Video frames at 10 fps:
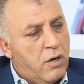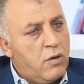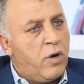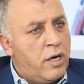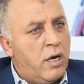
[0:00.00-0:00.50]

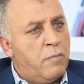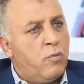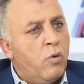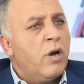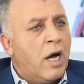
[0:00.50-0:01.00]
لأنه أنا
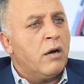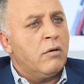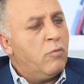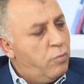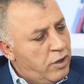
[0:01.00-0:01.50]
بقول لا
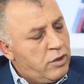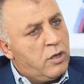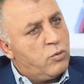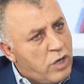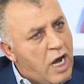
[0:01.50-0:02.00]

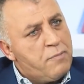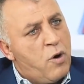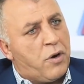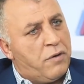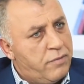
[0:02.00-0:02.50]
وبقدر وصاحب
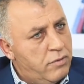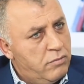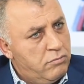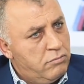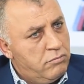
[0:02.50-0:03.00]
موقف
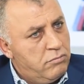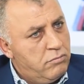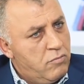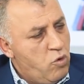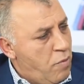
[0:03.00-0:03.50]

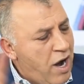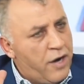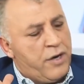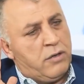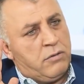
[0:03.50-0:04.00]
وما
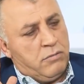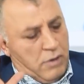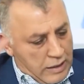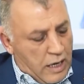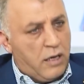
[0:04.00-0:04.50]
غيرت،
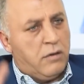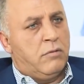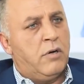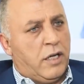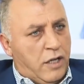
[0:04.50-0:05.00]
هذا أنا،
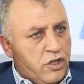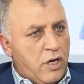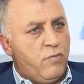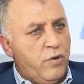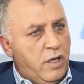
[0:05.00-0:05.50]
هذا اللي
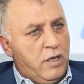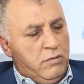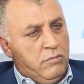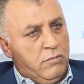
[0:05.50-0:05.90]
شافوني عليه.